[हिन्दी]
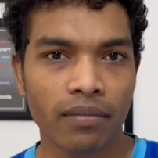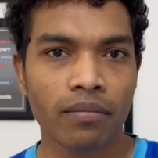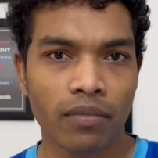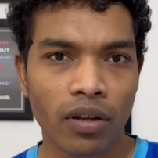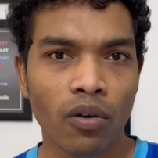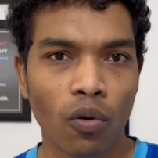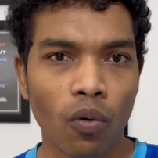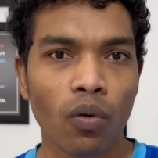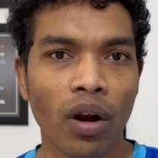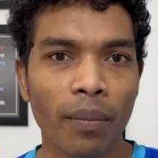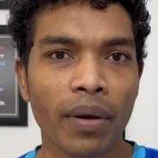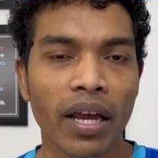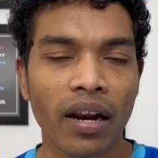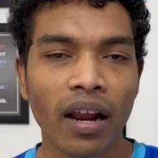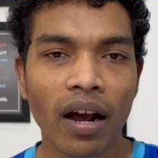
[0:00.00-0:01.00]
ये गोकुलम
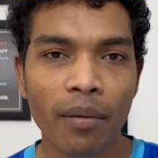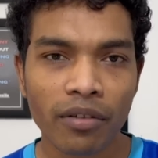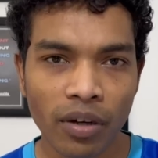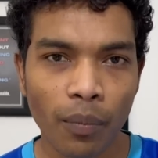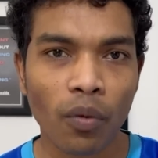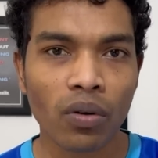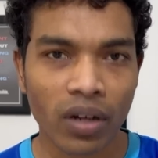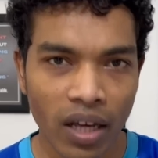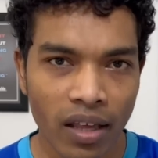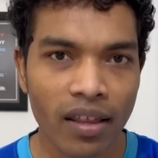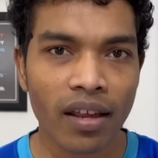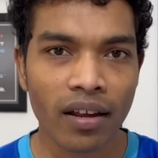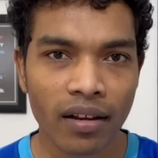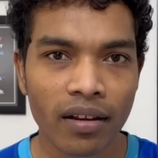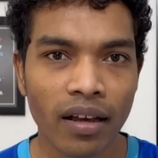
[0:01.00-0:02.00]
केरला का भी सपोर्ट
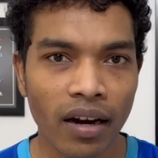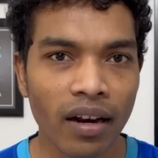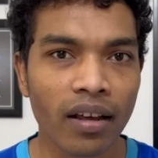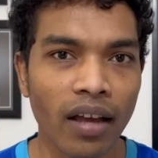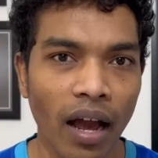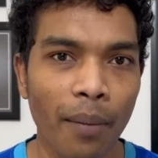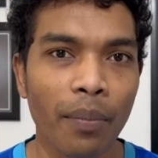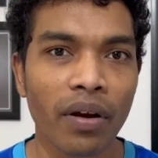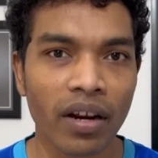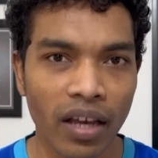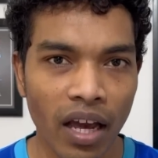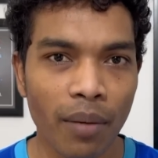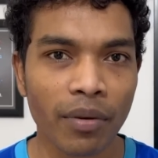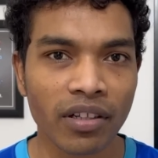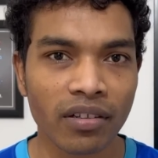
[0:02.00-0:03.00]
कीजिए है ना यहाँ पर
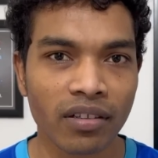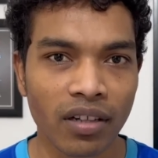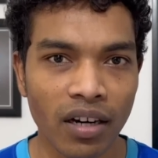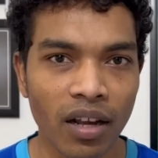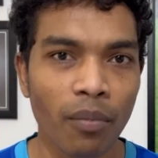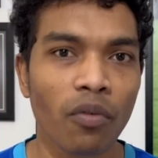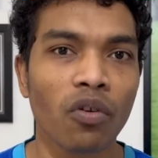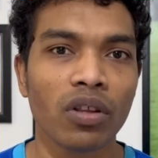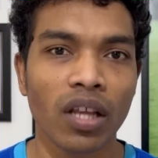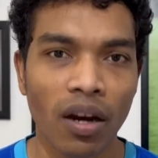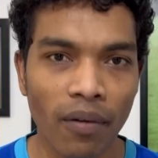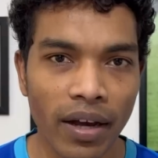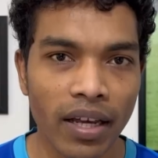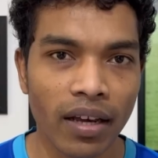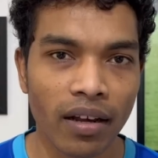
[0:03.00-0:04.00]
ए स्टेडियम उनको
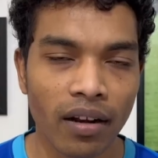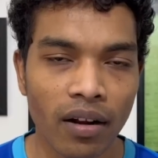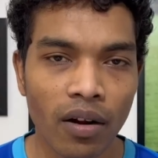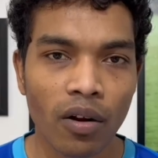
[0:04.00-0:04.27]
दिलवाइए